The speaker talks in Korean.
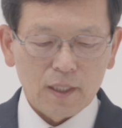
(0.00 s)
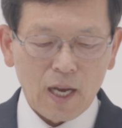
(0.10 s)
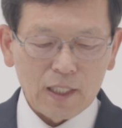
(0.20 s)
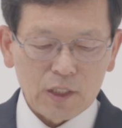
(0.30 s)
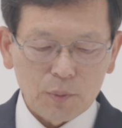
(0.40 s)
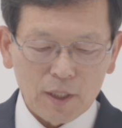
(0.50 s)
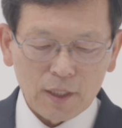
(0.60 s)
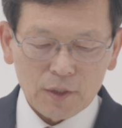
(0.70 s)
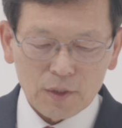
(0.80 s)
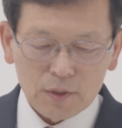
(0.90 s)
가치와
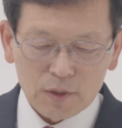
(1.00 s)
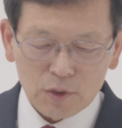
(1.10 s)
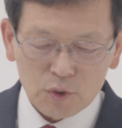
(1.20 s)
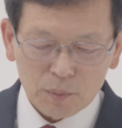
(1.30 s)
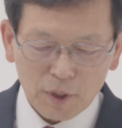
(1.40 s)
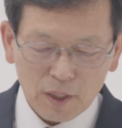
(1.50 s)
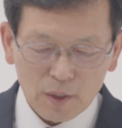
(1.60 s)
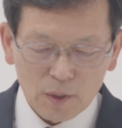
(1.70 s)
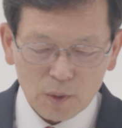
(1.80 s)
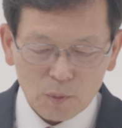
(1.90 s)
자격은
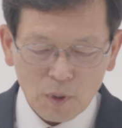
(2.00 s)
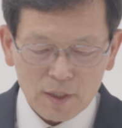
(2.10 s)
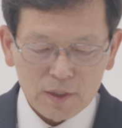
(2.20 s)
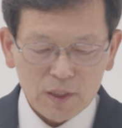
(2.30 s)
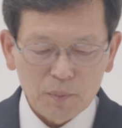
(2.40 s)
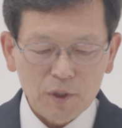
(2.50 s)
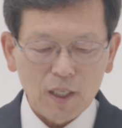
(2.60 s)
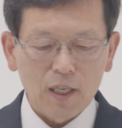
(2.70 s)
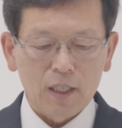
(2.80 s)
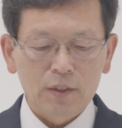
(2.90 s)
예수님의
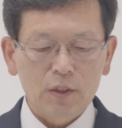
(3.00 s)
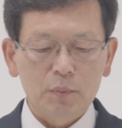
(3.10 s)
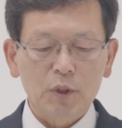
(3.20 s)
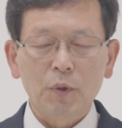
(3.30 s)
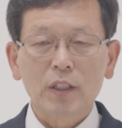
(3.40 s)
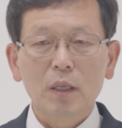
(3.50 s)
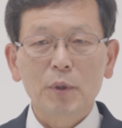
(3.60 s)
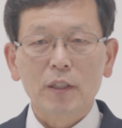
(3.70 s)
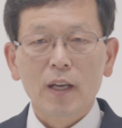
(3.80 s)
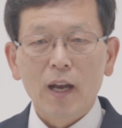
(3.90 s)
관심사가 아니었습니다.
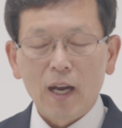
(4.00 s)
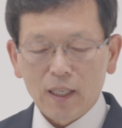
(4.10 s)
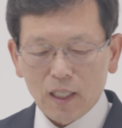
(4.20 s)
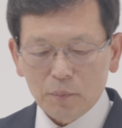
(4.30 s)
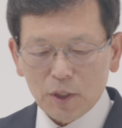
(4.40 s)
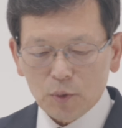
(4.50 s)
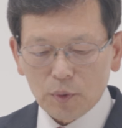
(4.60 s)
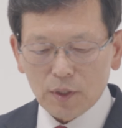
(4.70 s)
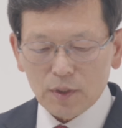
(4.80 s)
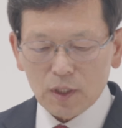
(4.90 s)
왜냐하면 하나님의
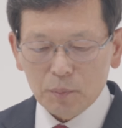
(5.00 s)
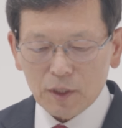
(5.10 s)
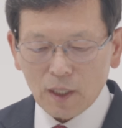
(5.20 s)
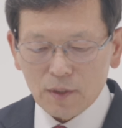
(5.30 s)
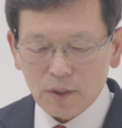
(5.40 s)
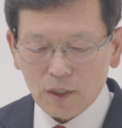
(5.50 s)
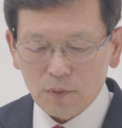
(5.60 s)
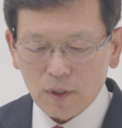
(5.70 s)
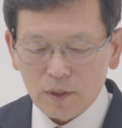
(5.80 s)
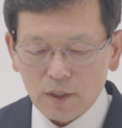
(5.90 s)
손에서 이미
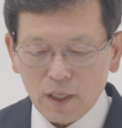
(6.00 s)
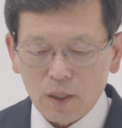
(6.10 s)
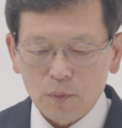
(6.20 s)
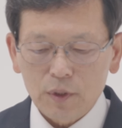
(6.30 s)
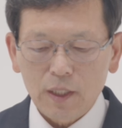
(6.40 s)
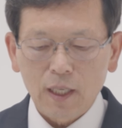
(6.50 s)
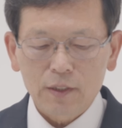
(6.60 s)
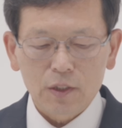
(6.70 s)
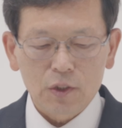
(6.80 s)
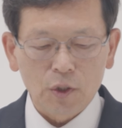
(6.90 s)
탄생될 때 우리의
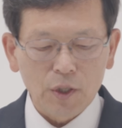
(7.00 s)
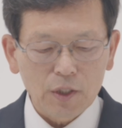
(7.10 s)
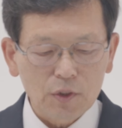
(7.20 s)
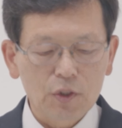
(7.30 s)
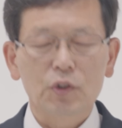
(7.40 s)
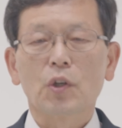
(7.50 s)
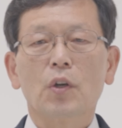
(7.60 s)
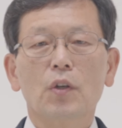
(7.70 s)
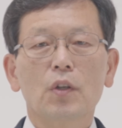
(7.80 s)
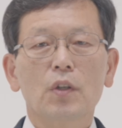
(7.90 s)
가치는 정해져 있죠.
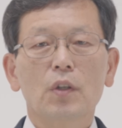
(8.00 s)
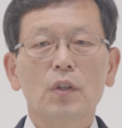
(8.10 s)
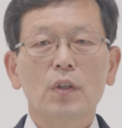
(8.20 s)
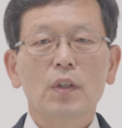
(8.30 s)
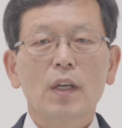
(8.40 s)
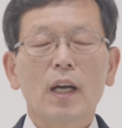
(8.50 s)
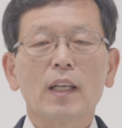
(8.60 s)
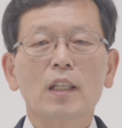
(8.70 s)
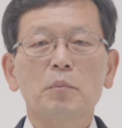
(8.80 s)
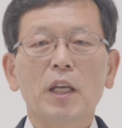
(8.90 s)

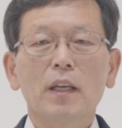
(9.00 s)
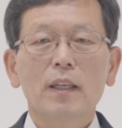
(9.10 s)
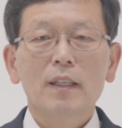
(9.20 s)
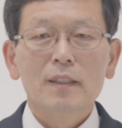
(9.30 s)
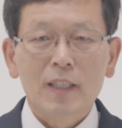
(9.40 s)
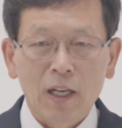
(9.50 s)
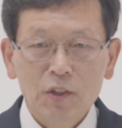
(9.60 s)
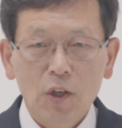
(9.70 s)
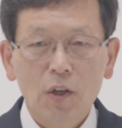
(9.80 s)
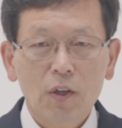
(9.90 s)
하나님의
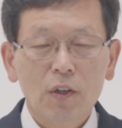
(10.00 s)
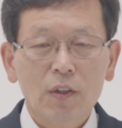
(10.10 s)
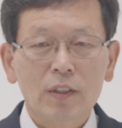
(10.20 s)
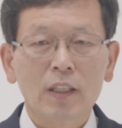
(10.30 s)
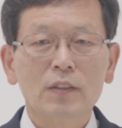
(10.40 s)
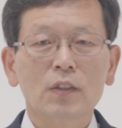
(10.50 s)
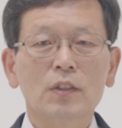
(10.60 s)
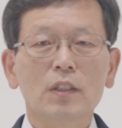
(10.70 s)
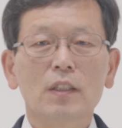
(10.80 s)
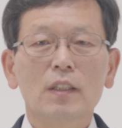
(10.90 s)
자녀라는
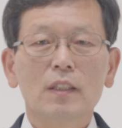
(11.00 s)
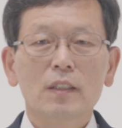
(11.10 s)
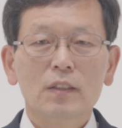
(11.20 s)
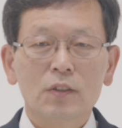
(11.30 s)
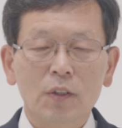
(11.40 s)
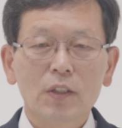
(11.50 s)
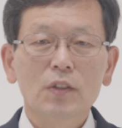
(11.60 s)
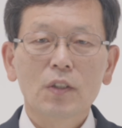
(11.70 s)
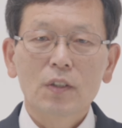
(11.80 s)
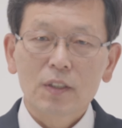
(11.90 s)
것이
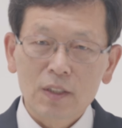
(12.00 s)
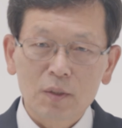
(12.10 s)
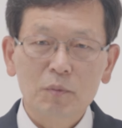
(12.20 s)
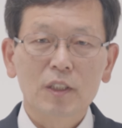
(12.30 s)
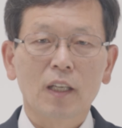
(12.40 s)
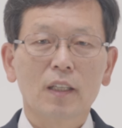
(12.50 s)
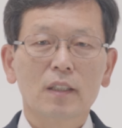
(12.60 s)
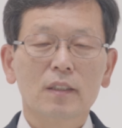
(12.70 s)
정해져 있습니다.